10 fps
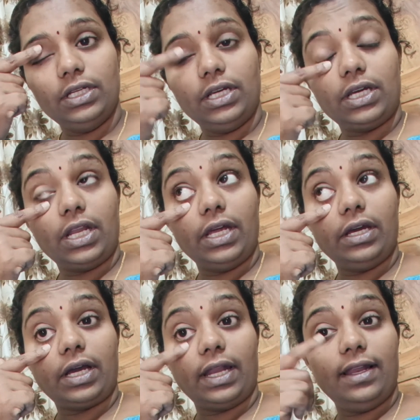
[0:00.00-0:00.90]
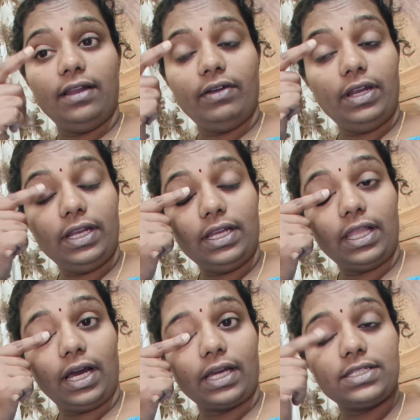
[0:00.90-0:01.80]
ఇక్కడ నేను కళ్ళల వల్ల ఇట్లా
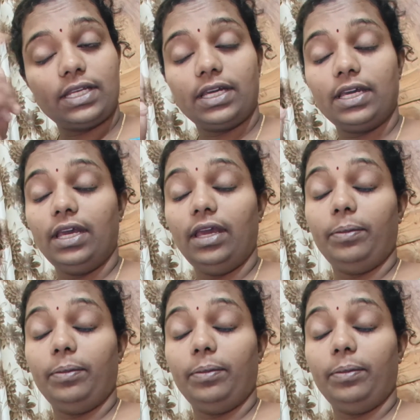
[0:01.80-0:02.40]
తాకేసరికి